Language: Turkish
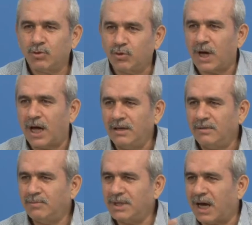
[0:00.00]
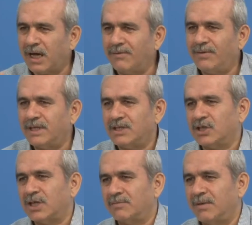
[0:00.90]
kuran bir ana fikir
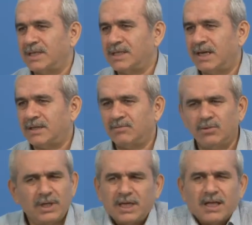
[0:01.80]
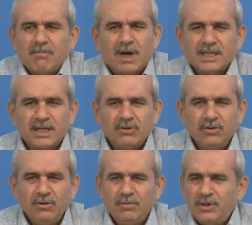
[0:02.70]
çıkartmanız lazım. Burada neden
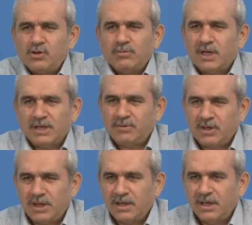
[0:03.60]
bahsediyor? Bu bir cümlelik bir şey.